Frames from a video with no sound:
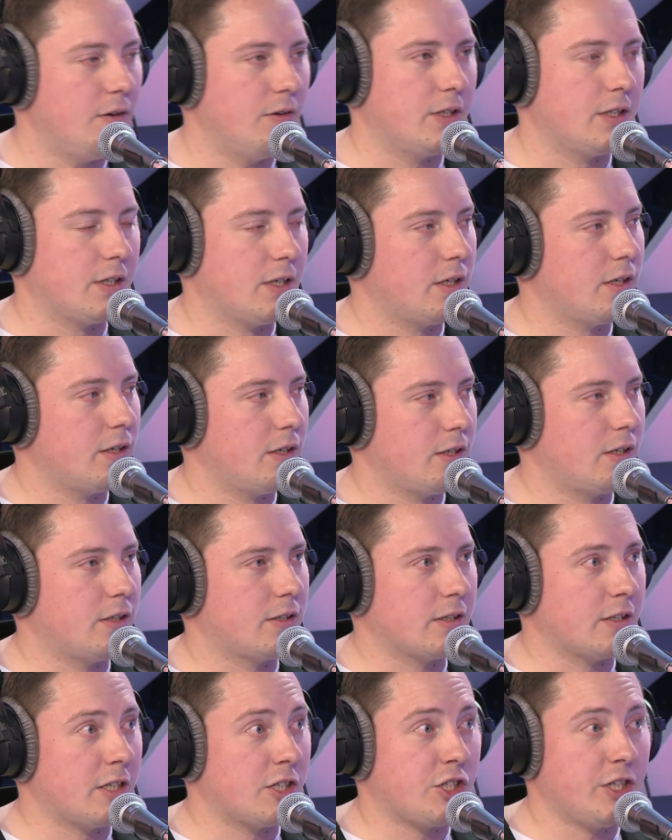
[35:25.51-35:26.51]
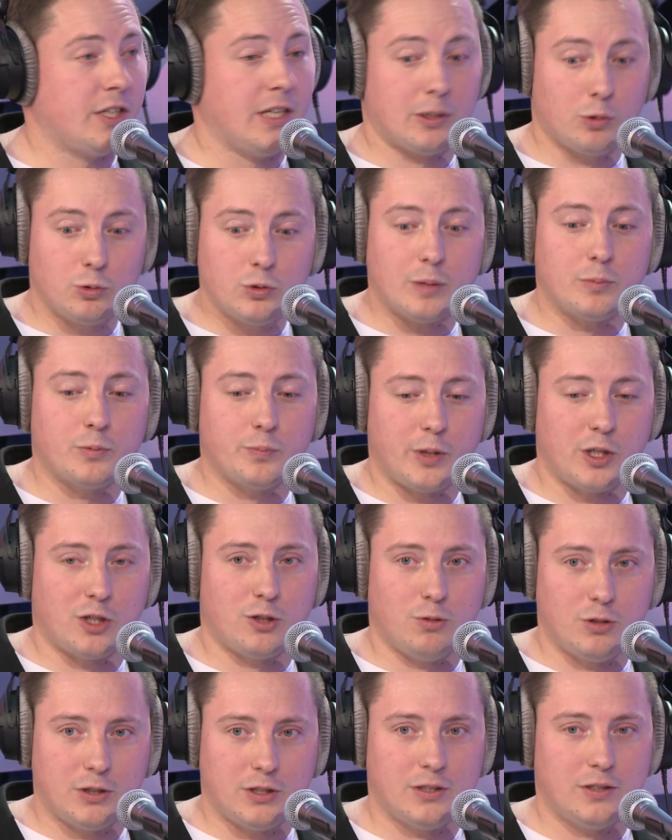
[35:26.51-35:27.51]
вот, и, и отношения. А тут нам
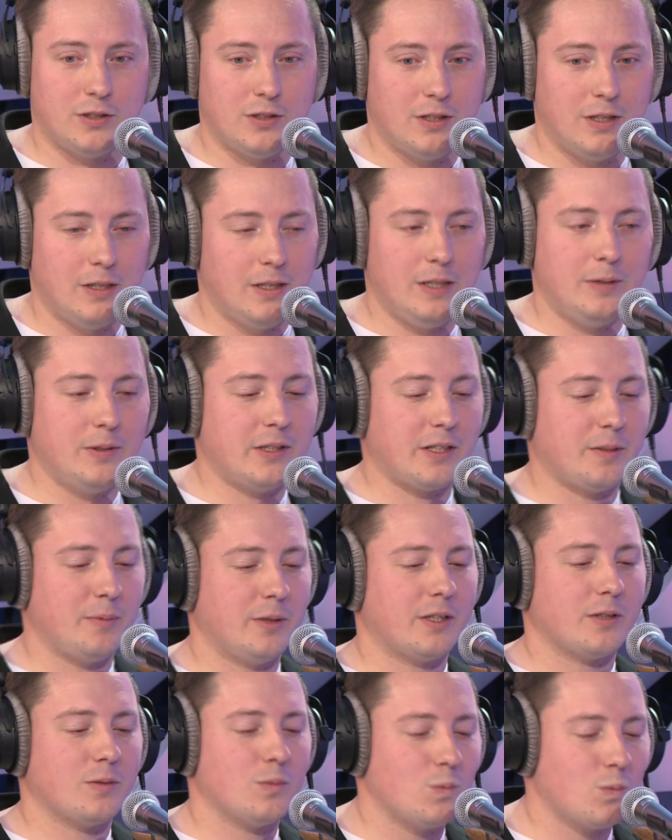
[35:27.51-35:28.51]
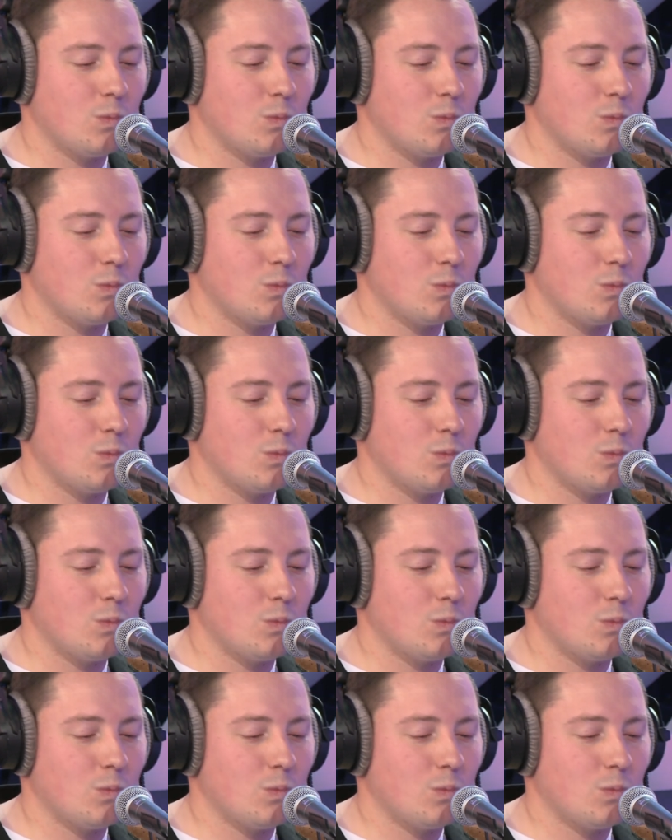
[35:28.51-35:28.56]
пришлось и вы так было так...